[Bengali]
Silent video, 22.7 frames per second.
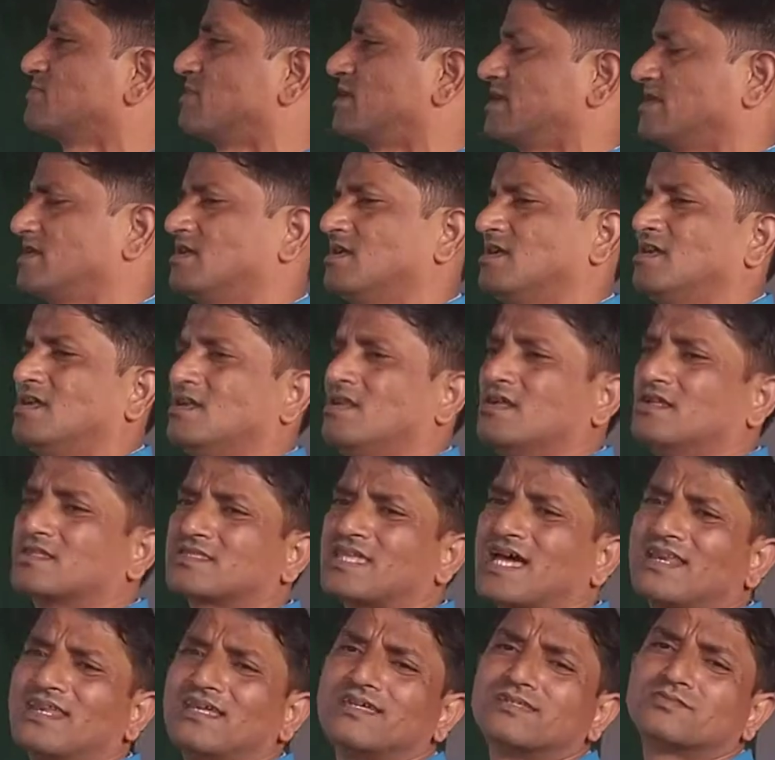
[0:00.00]
পারি
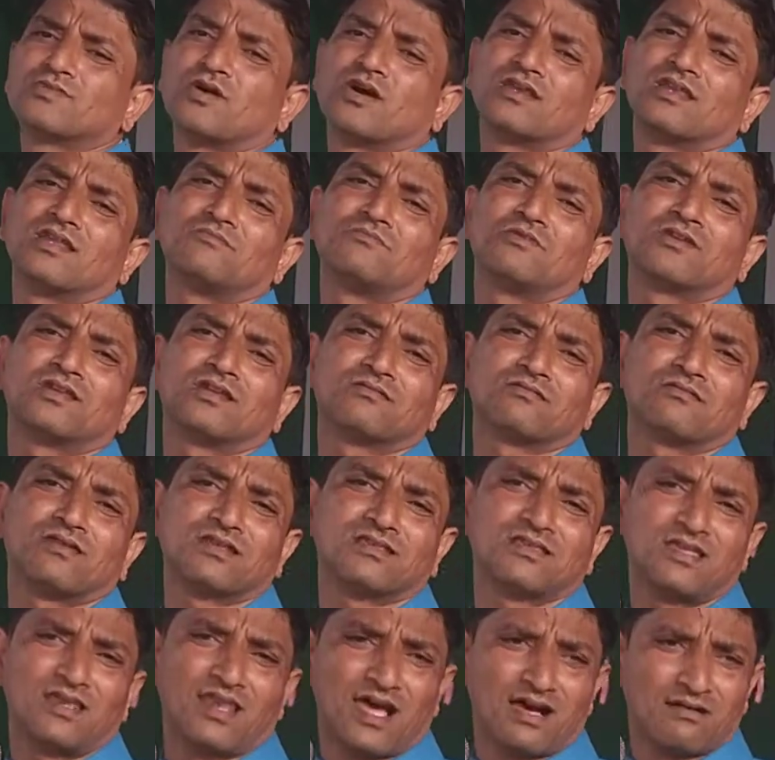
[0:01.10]
তাহলে এই ধর্নামন্না করে
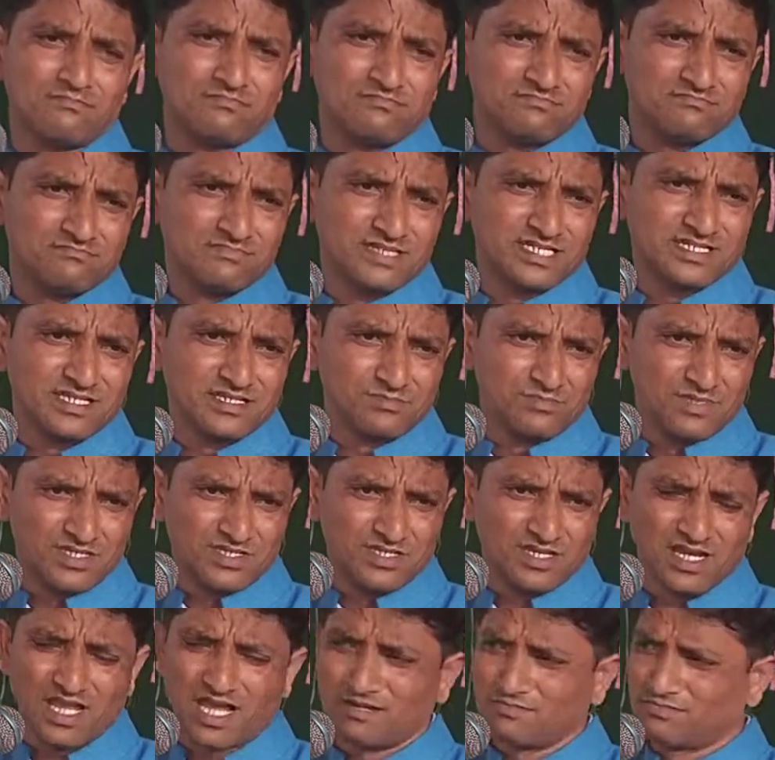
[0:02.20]
কী লাভ মিটিং
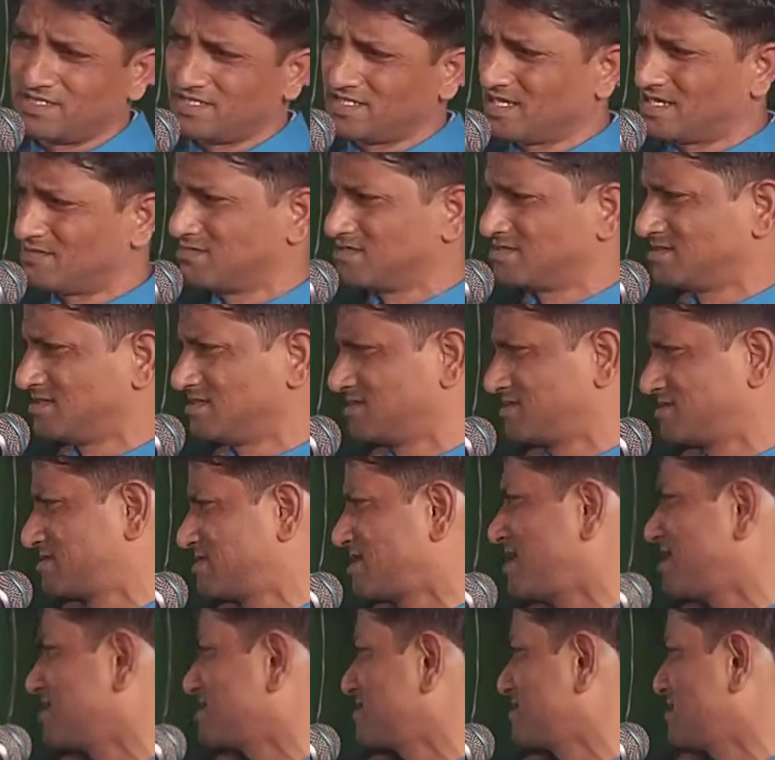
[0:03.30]
মিছিল হাবি জাবি দিস
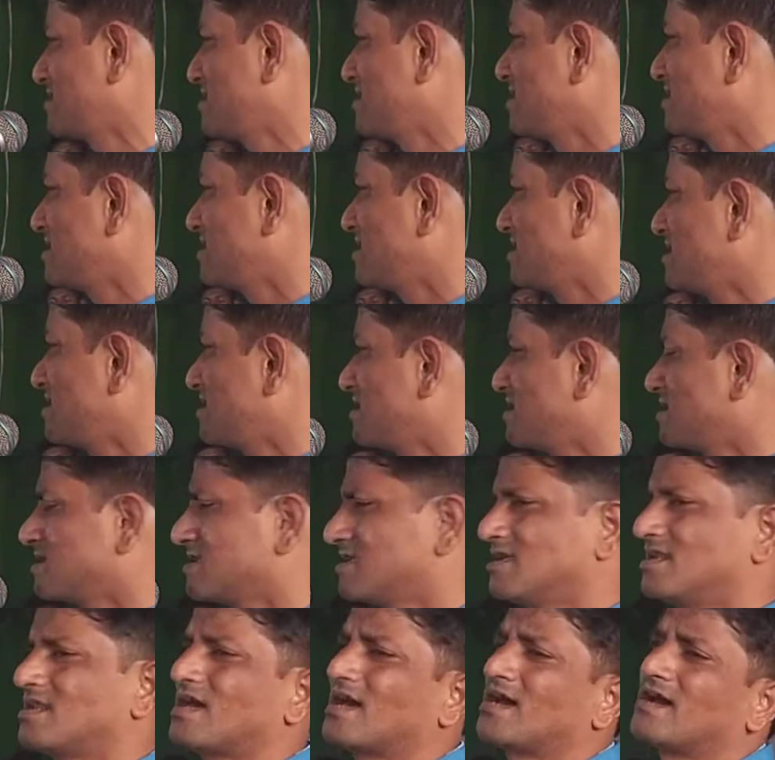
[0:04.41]
দ্যাট
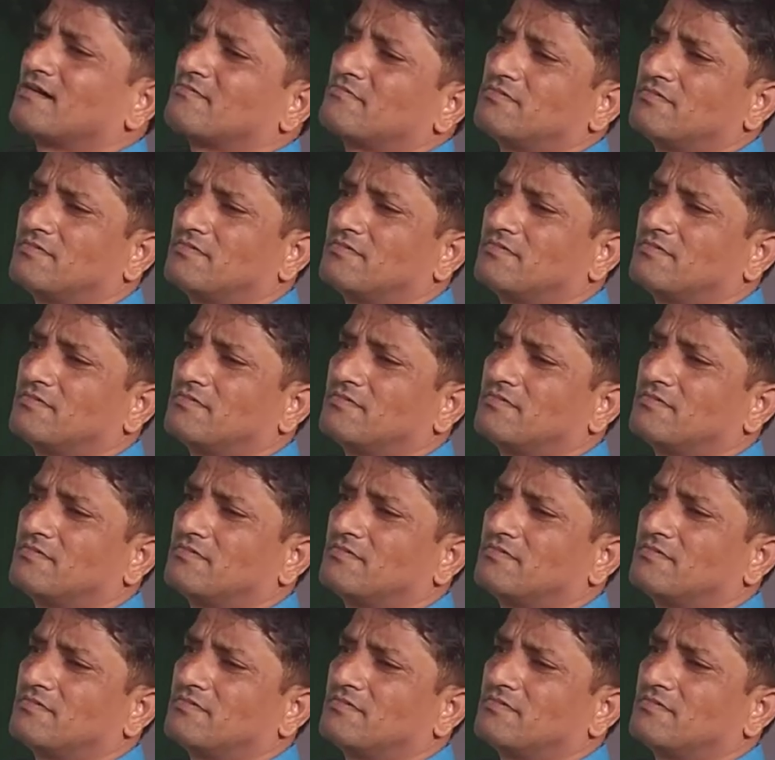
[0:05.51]
কী লাভ